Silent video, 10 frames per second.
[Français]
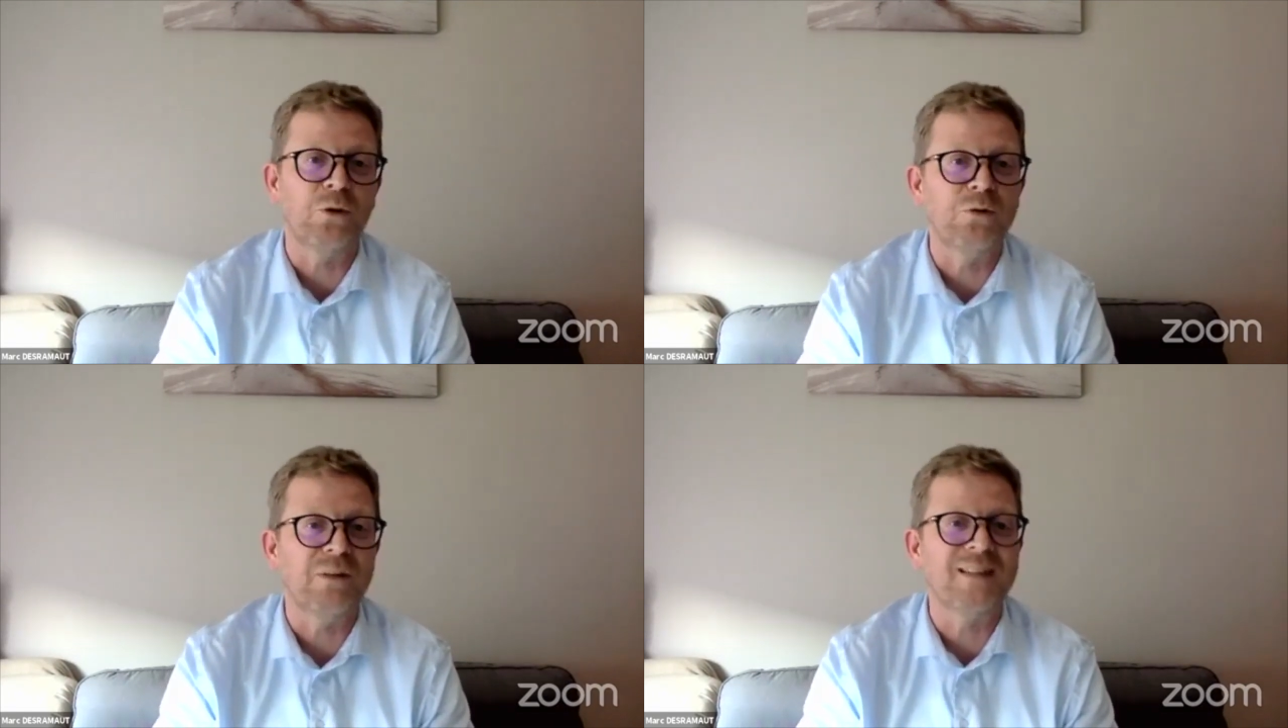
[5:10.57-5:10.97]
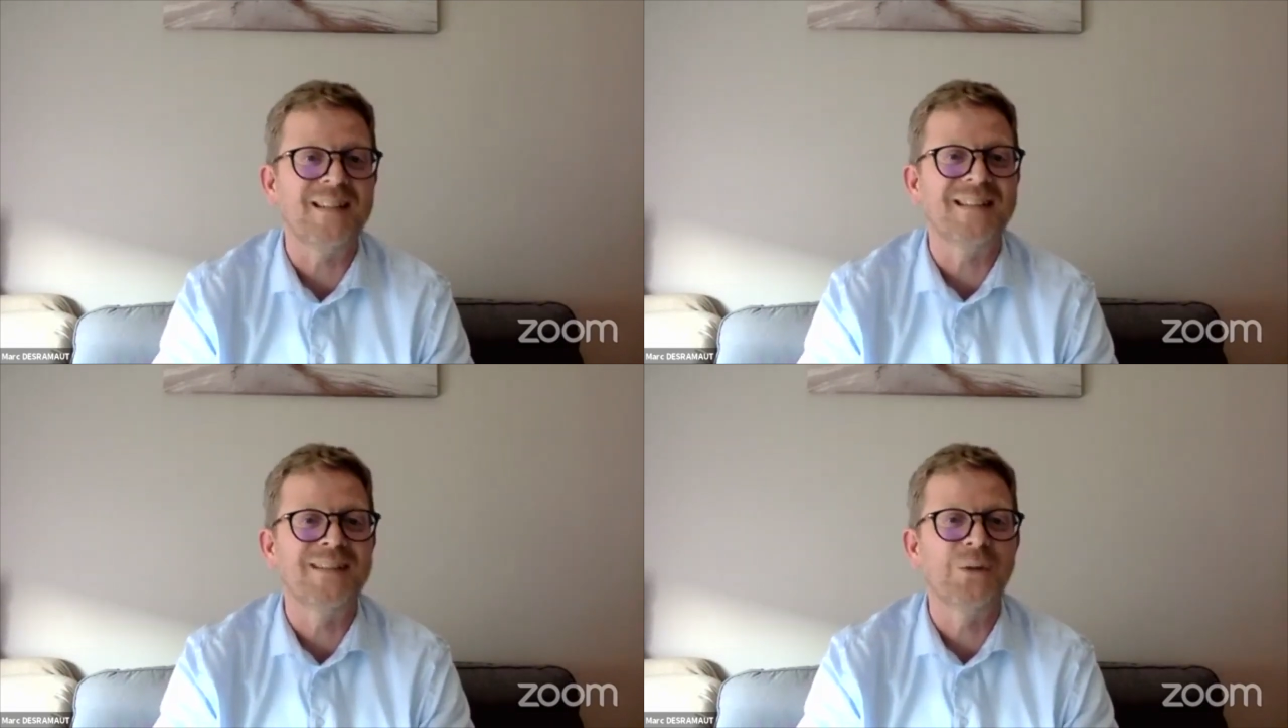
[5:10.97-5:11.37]
vers
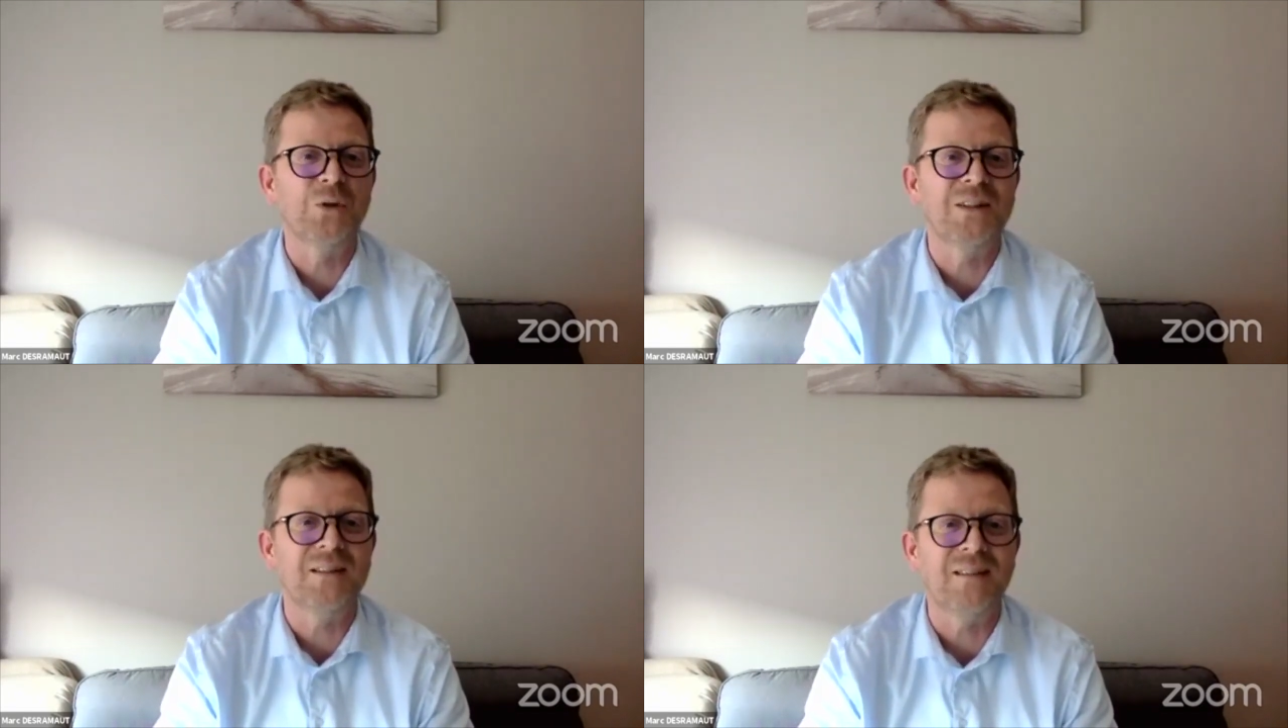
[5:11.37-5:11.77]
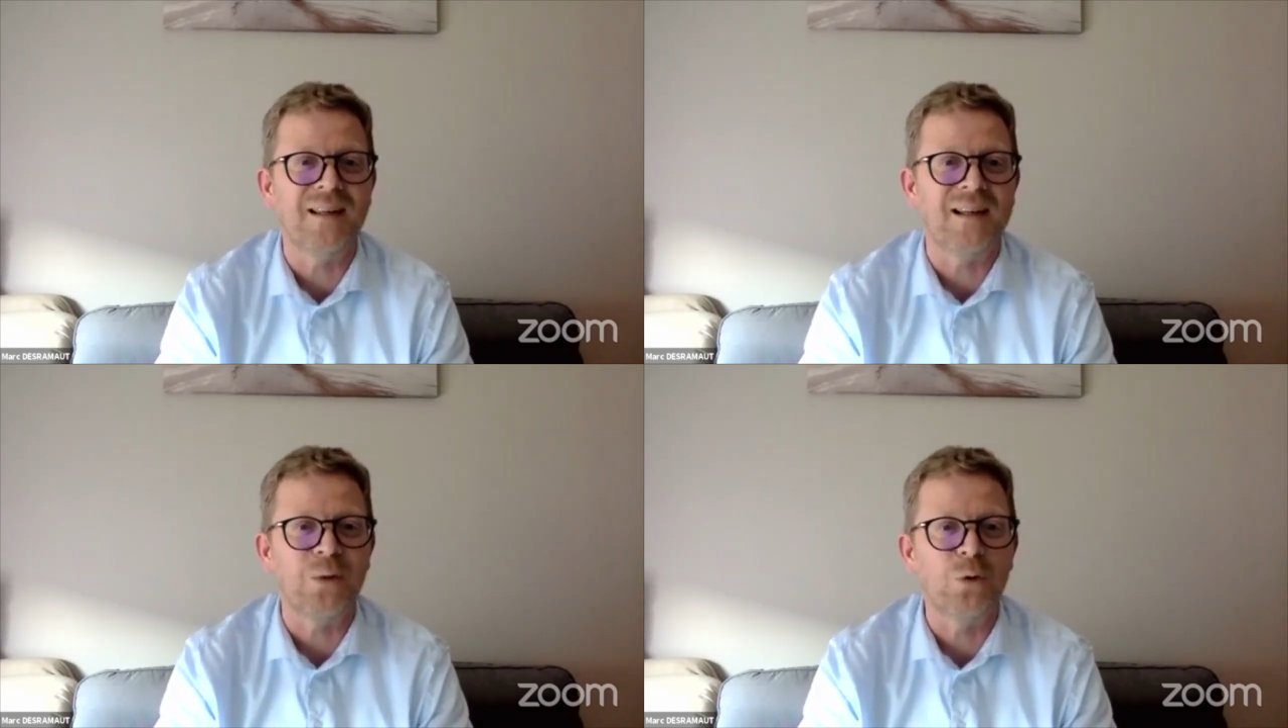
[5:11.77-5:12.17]
cette société
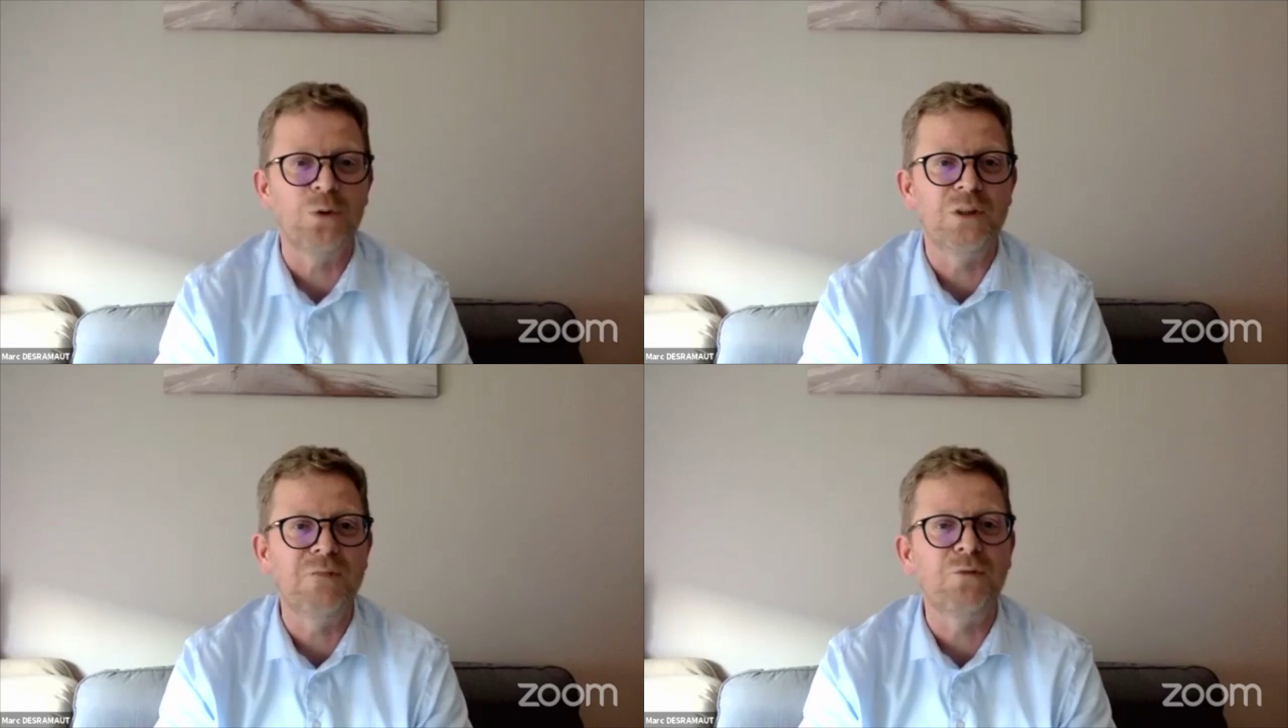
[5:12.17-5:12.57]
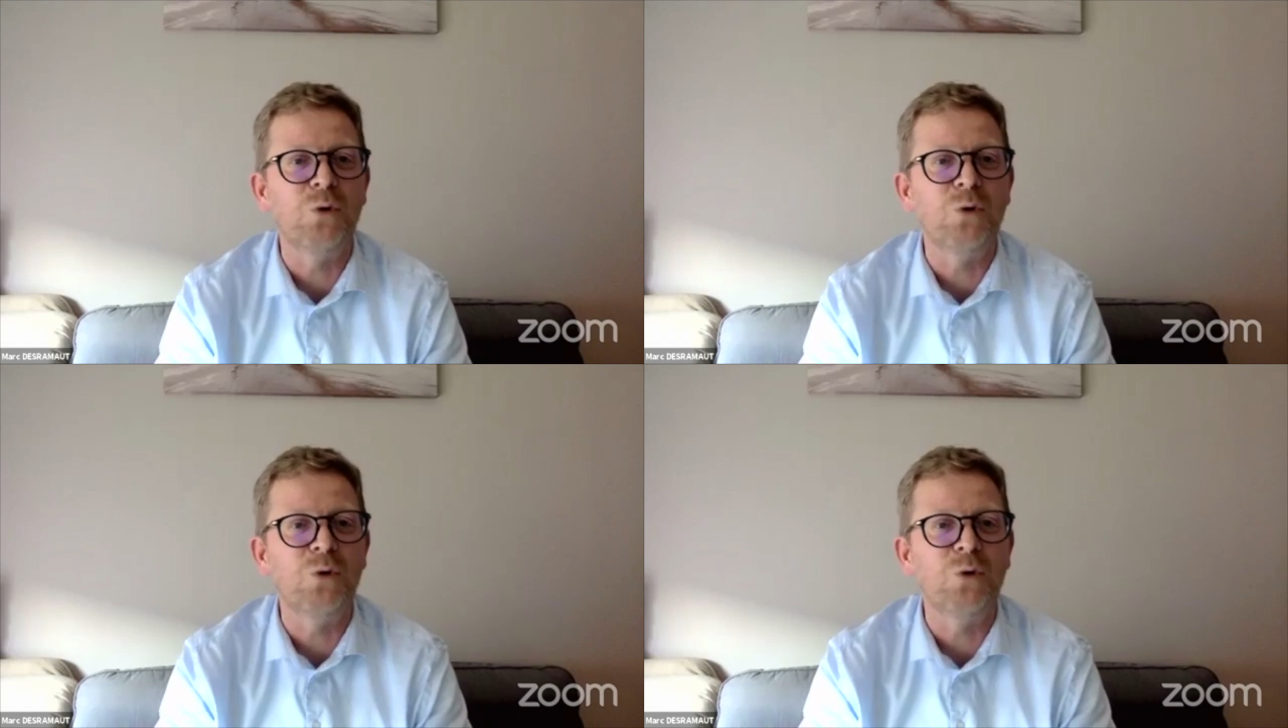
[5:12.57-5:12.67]
inclusive